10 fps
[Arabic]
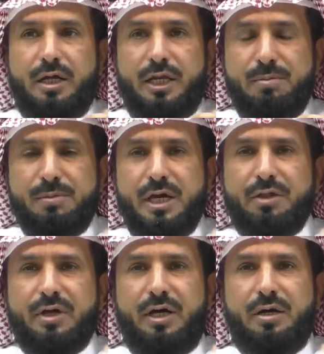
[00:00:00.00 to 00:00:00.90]
لم
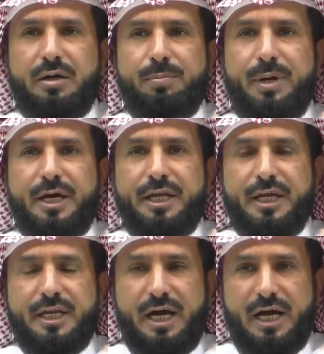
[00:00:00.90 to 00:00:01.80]
يضع
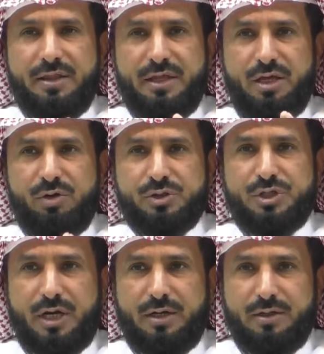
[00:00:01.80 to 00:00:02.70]
بانين هذه
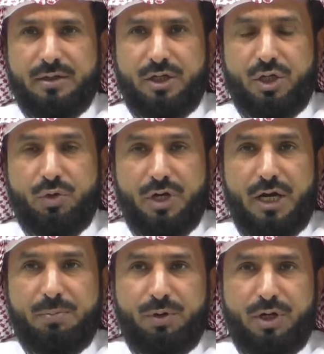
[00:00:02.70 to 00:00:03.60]
الأسرة اللي هو
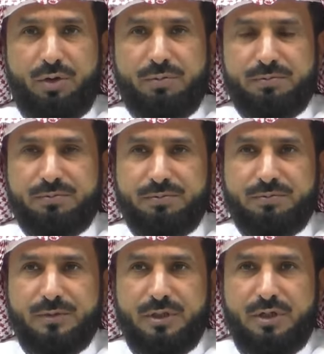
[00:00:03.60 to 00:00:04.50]
الأب والأم
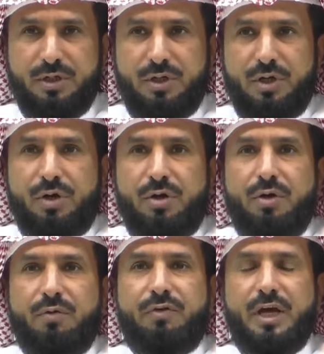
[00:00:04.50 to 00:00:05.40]

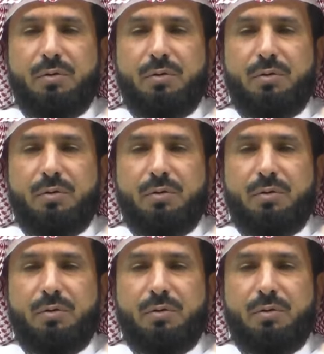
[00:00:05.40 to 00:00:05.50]
في